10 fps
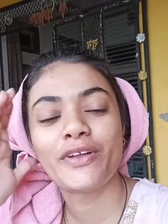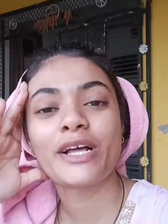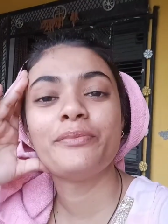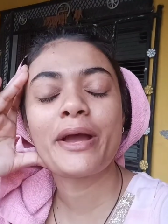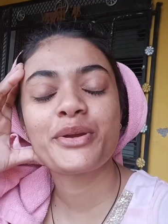
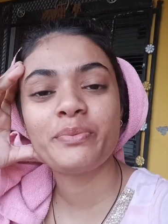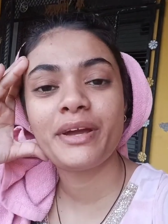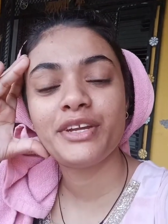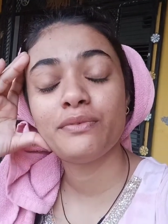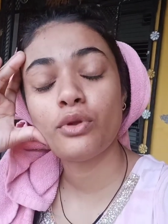वेलकम बैक टू
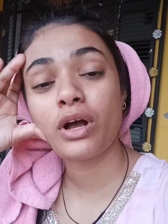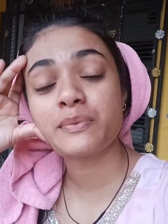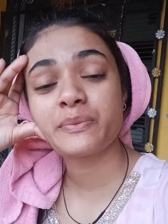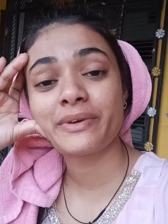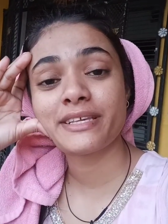पाई डी ब्लॉग
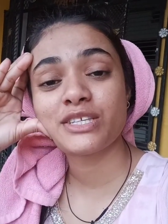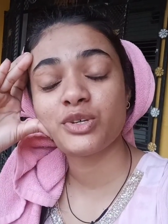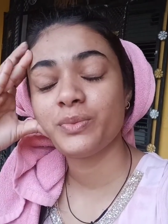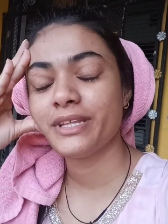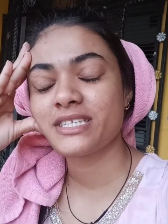आप सब कैसे
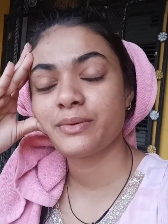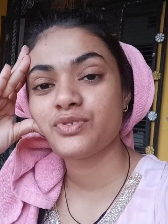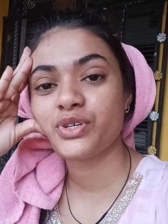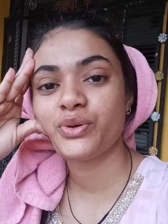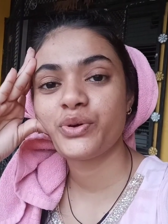उम्मीद है सब
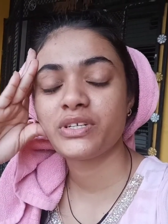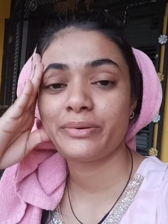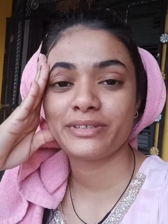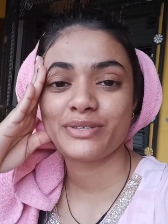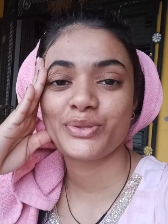अच्छे होंगे
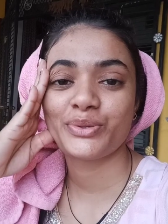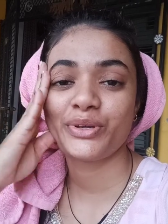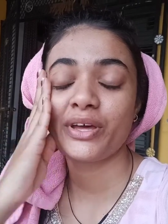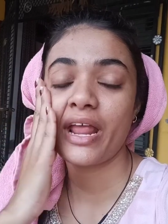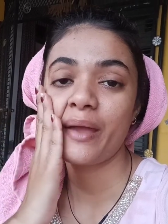ज़बरदस्त
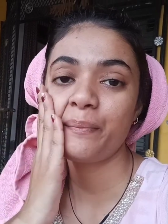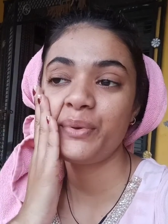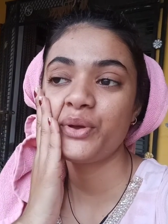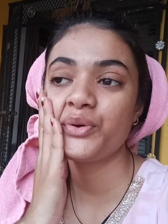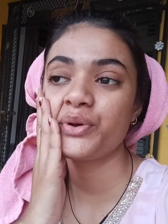होंगे और
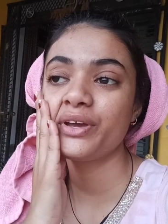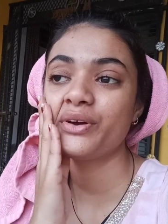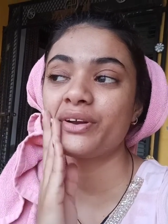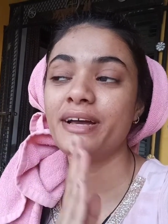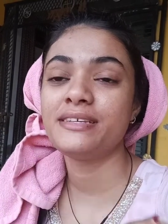हैप्पी होंगे
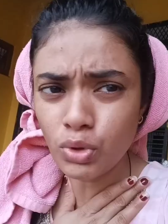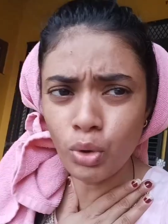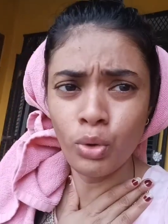और गाइस